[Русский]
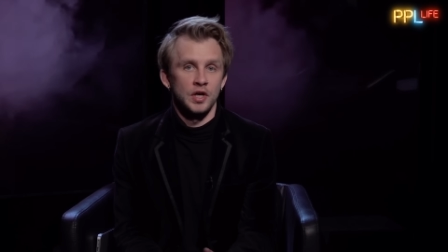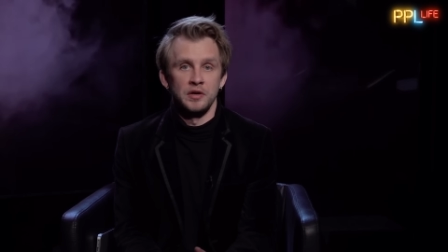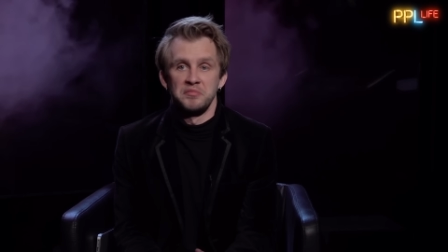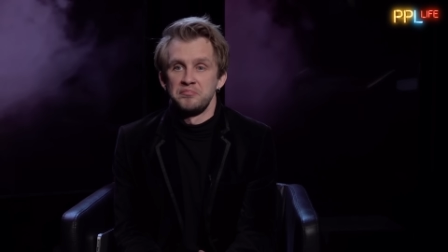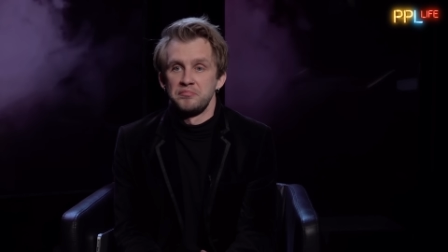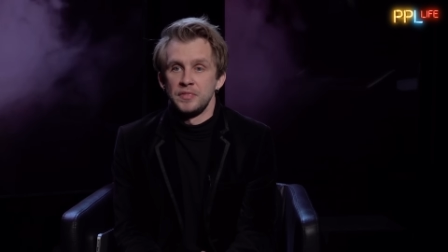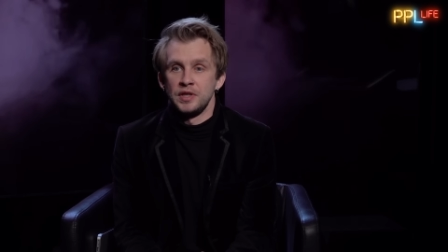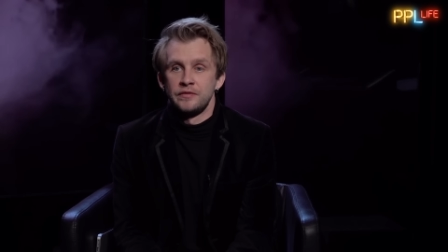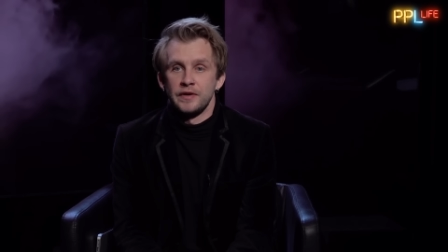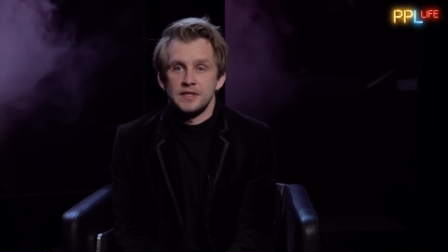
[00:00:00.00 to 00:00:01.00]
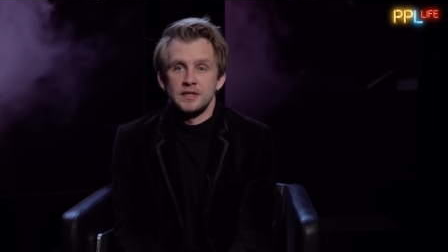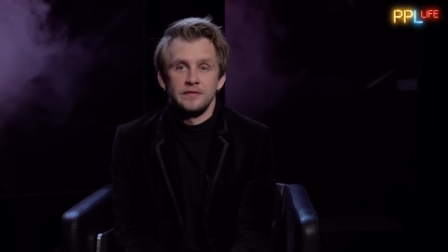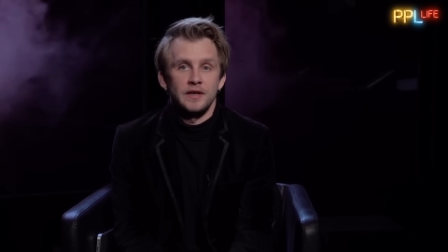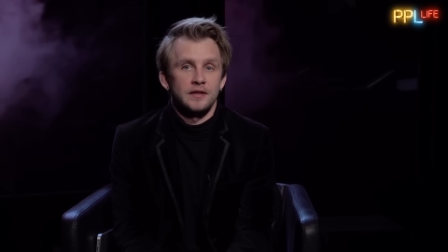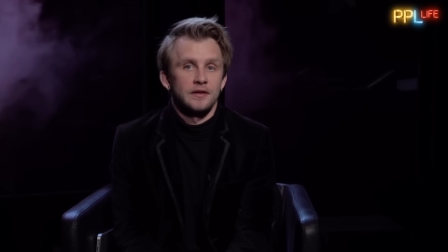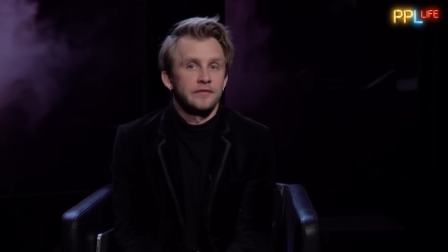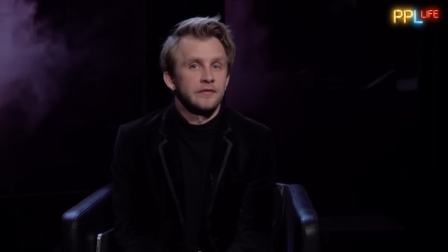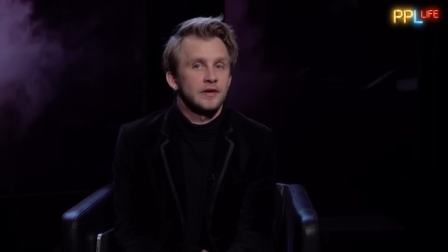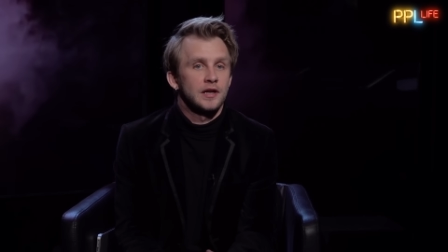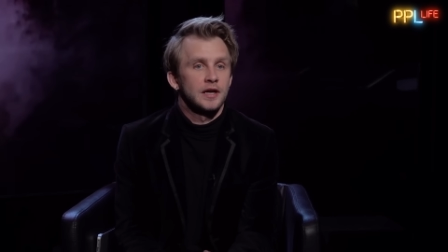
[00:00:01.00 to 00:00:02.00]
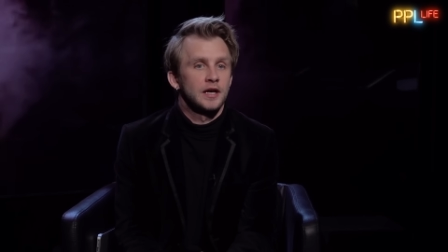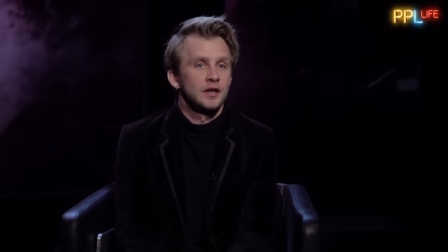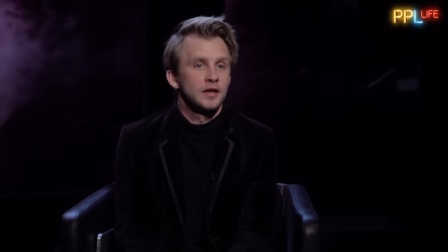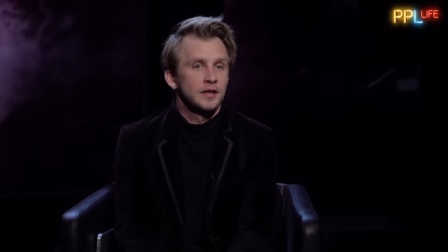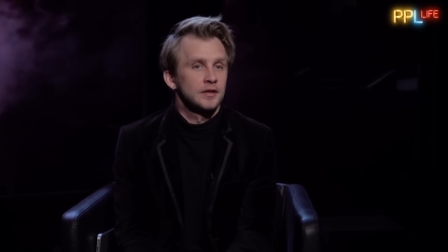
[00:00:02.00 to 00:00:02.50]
эм, и 29 февраля